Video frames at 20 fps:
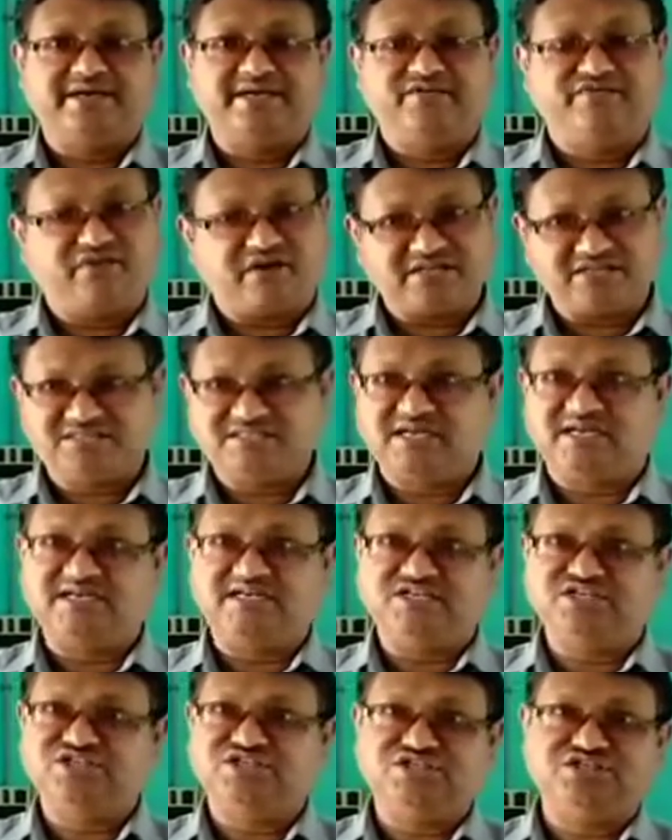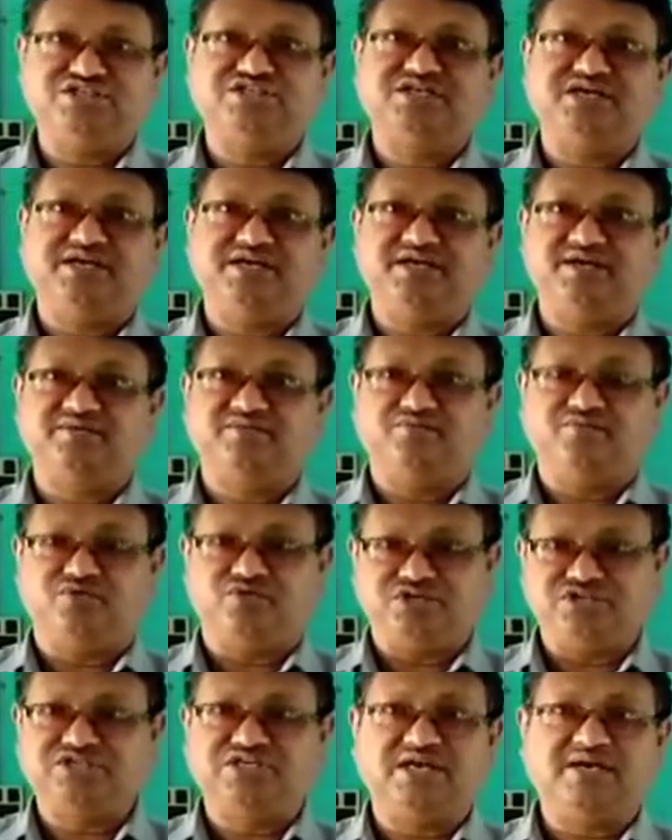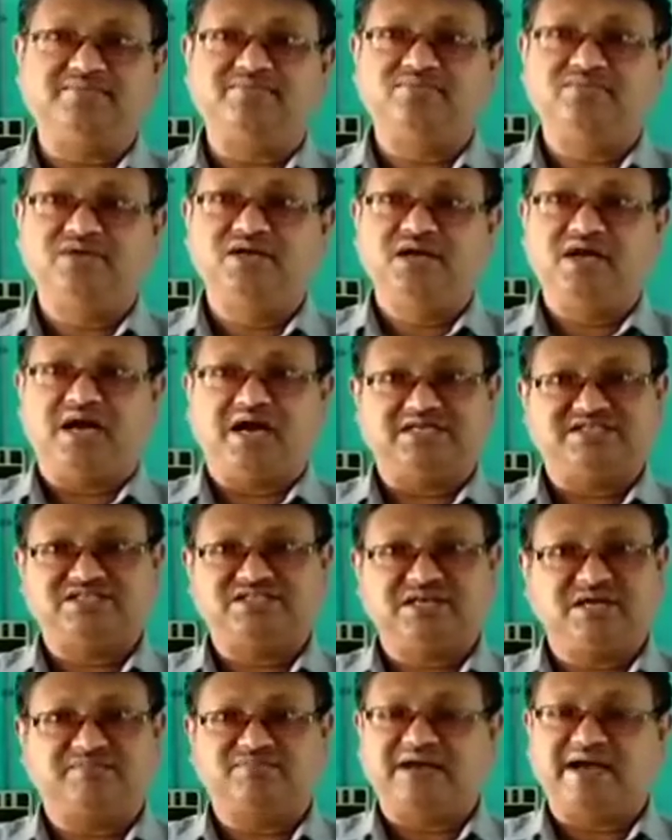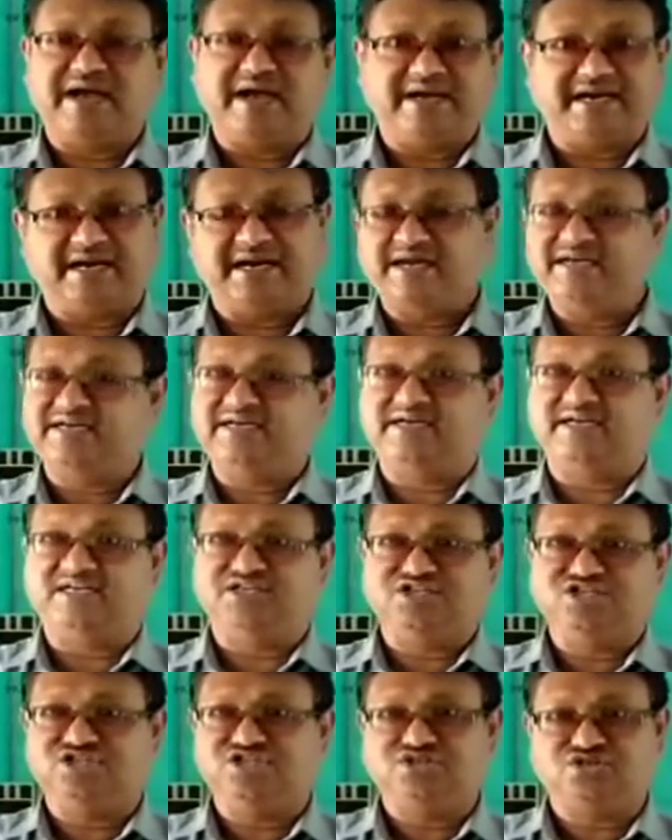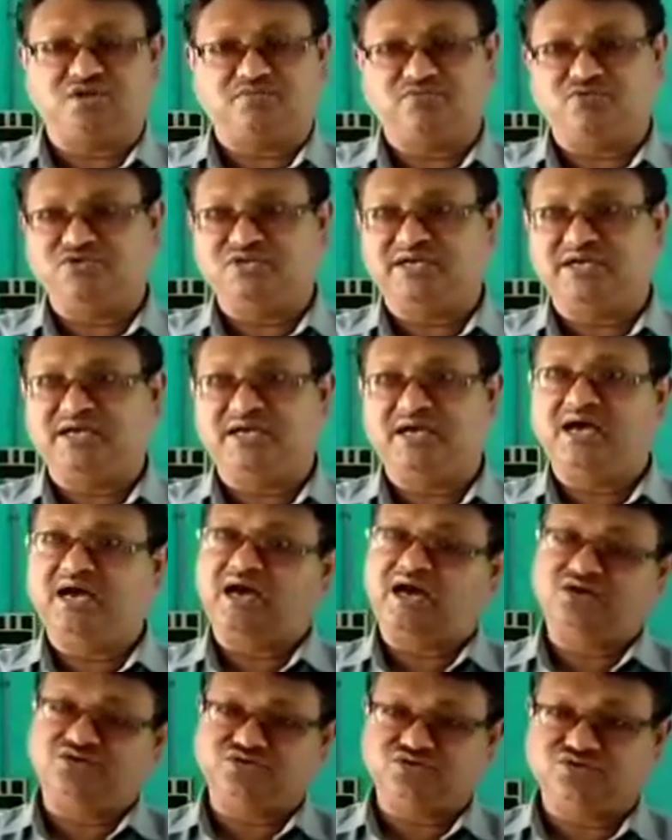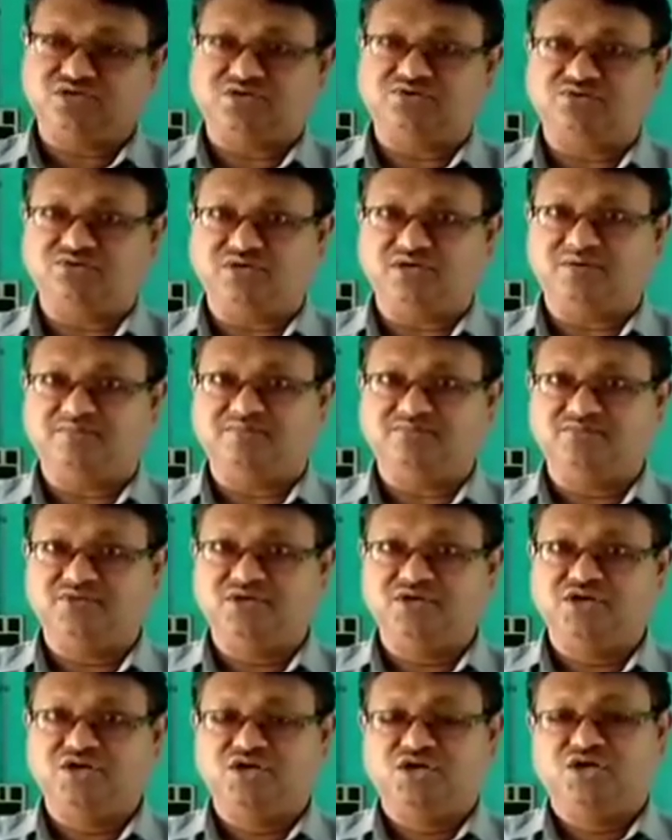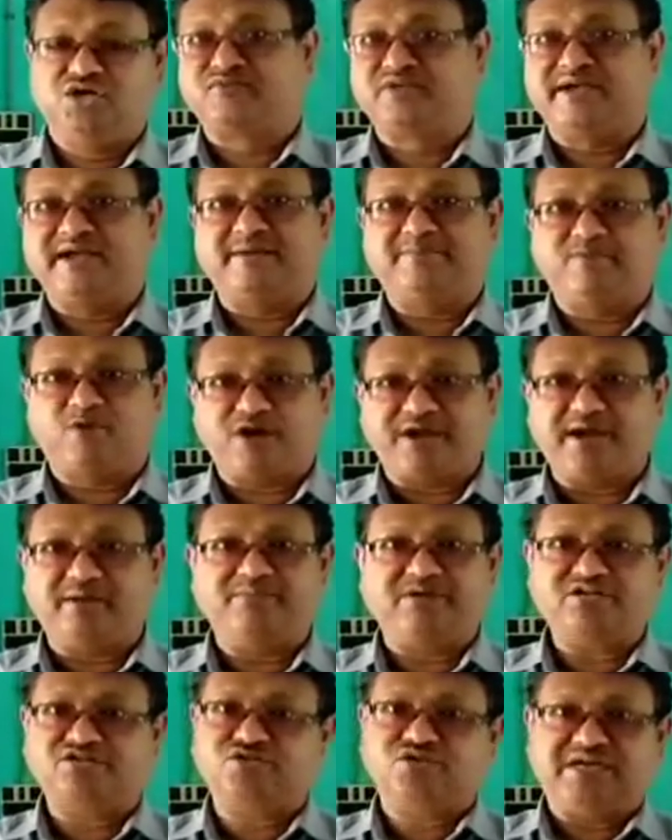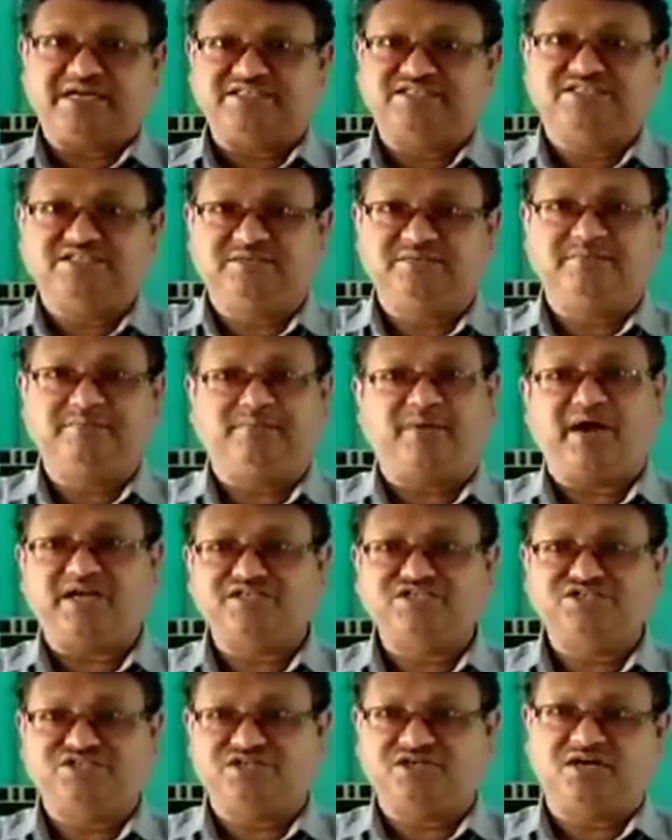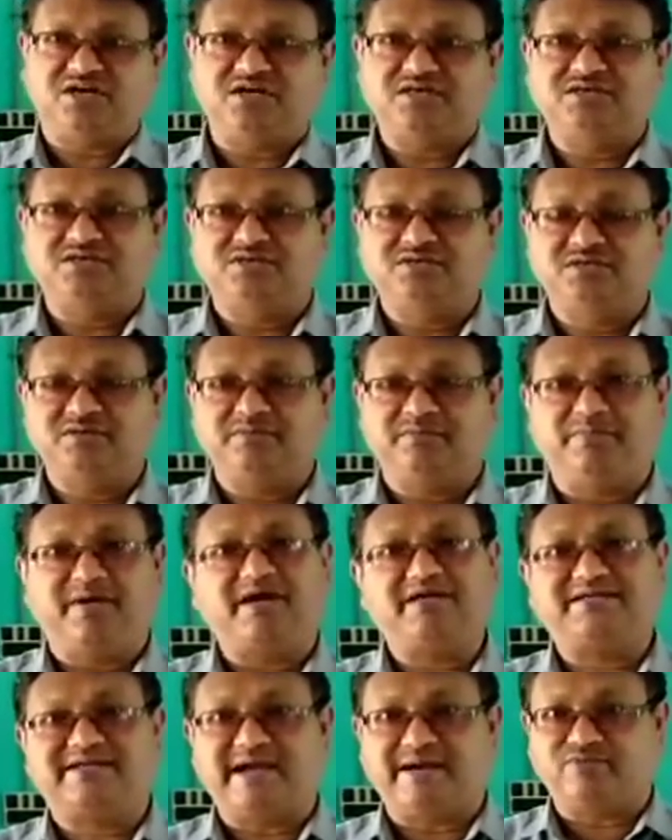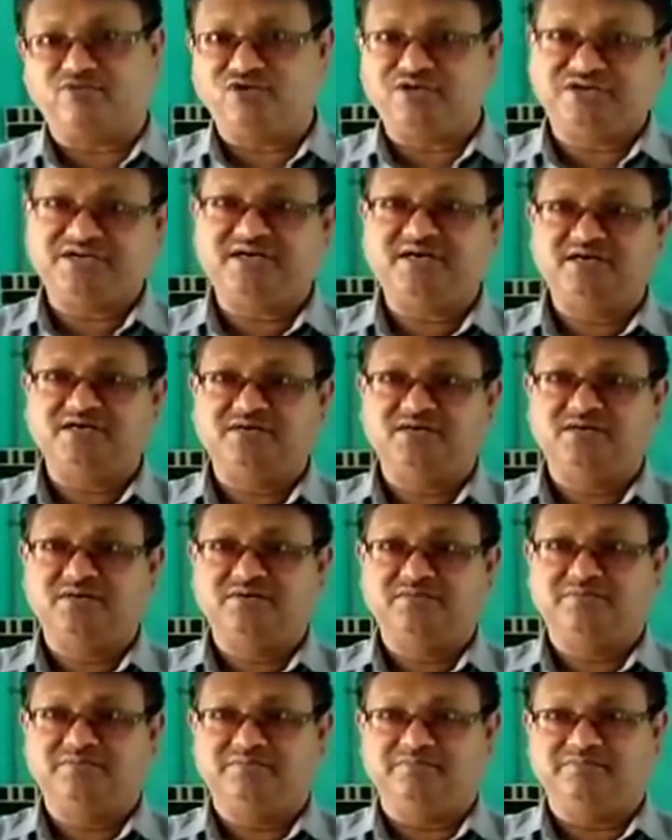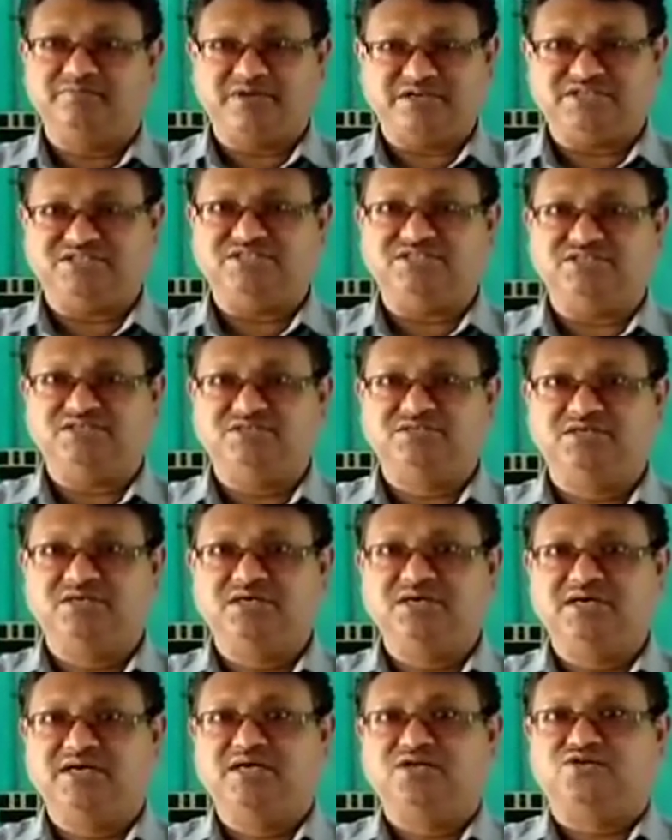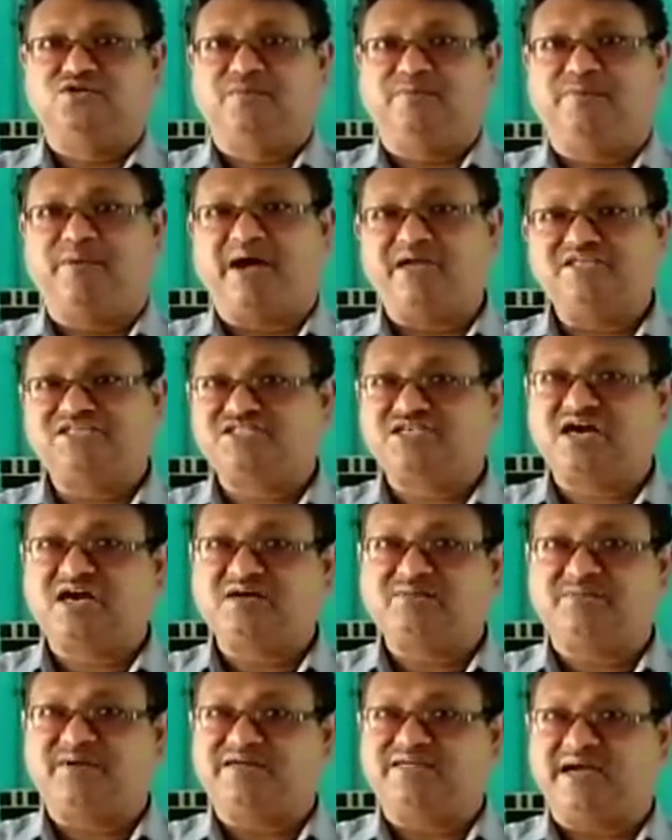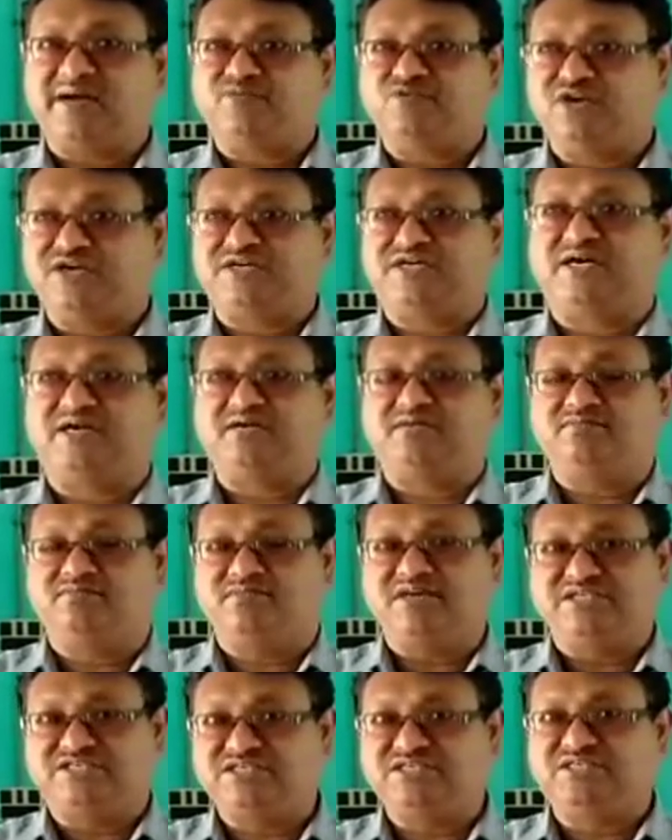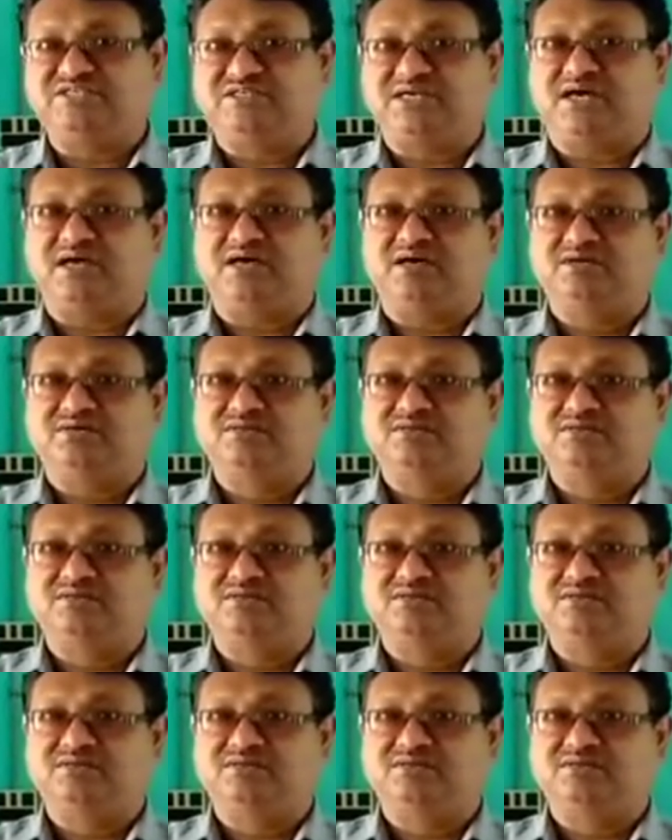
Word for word: ডিফারেন্সিয়াল ইঞ্জিন নিয়ে বলেছিলাম আজকে আমরা অ্যানালাইটিক্যাল ইঞ্জিন সম্বন্ধে আলোচনা করলাম এরপরে আমরা চলে আসি পাঞ্চ কার্ড বা ট্যাবলেটার মেশিন তো পাঞ্চ কার্ড বা ট্যাবলেটার মেশিনটা